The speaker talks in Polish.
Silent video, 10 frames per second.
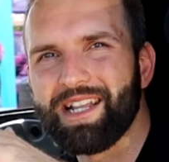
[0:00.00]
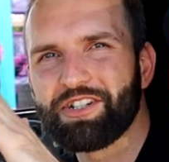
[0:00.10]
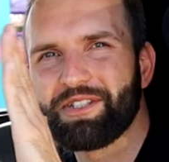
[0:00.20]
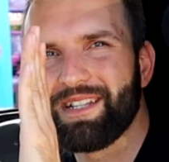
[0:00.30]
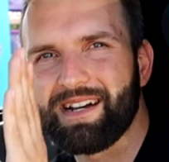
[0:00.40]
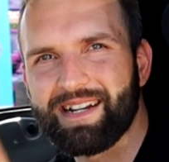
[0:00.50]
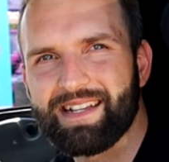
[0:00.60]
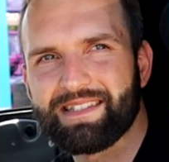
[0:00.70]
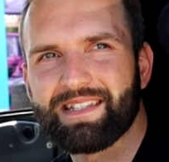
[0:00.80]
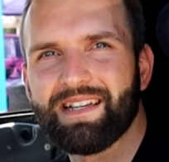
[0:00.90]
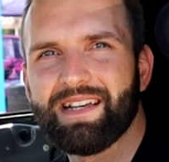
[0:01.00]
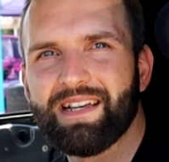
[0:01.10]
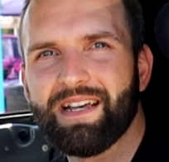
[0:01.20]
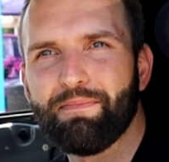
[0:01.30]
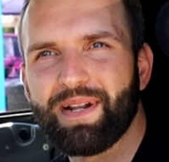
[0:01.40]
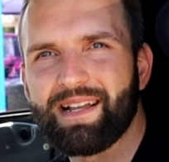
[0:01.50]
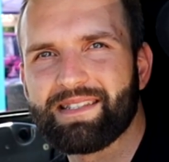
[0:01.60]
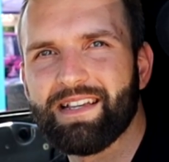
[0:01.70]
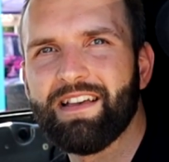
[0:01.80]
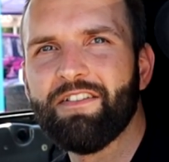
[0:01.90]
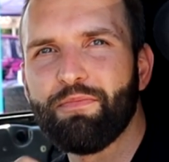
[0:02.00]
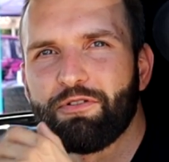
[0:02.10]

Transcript: nasz zakres e, pracy w